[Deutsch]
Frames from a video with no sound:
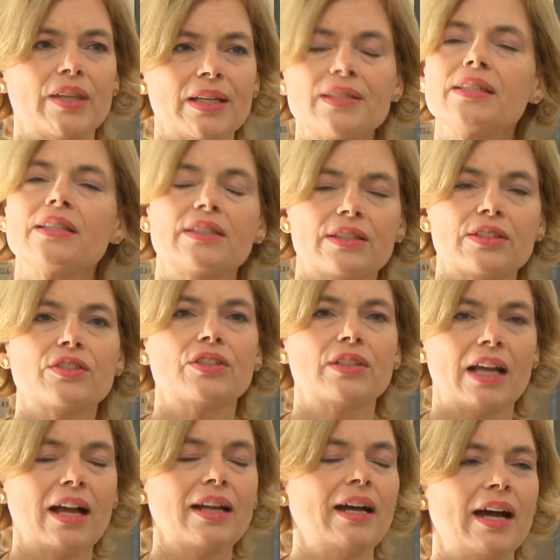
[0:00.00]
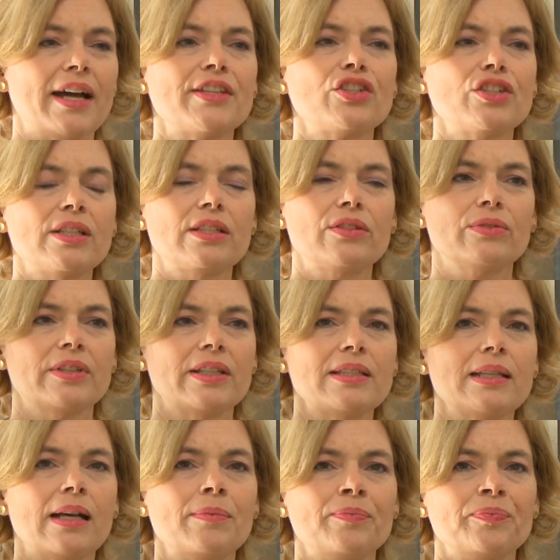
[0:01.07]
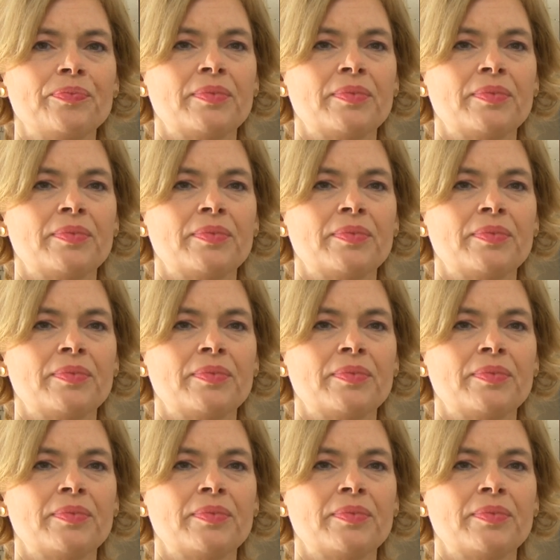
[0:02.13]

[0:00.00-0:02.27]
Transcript: das sind starke Einschnitte und deshalb